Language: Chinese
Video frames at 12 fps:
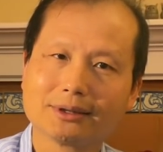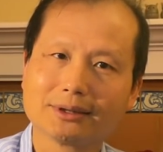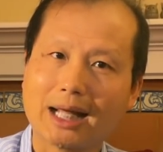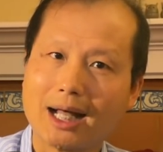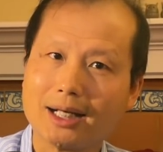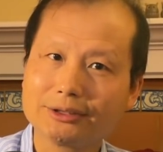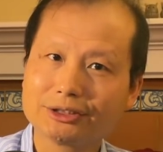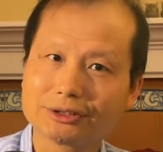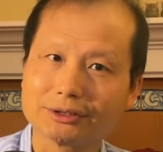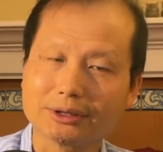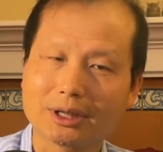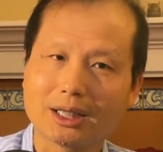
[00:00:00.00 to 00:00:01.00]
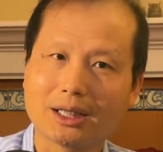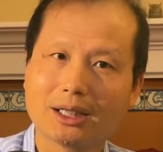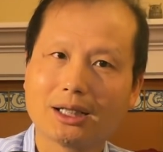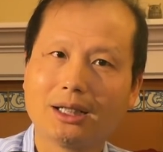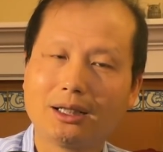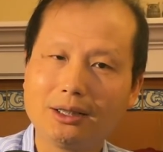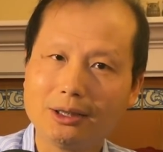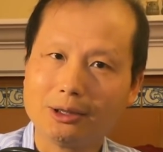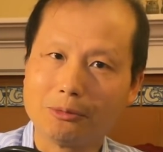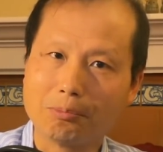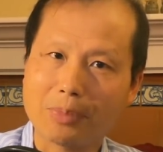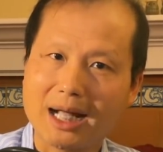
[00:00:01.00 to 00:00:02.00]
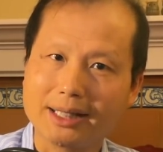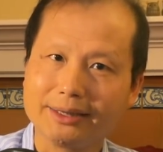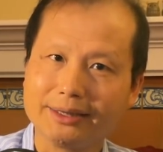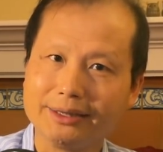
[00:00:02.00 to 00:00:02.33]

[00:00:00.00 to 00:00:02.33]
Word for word: 打死了二百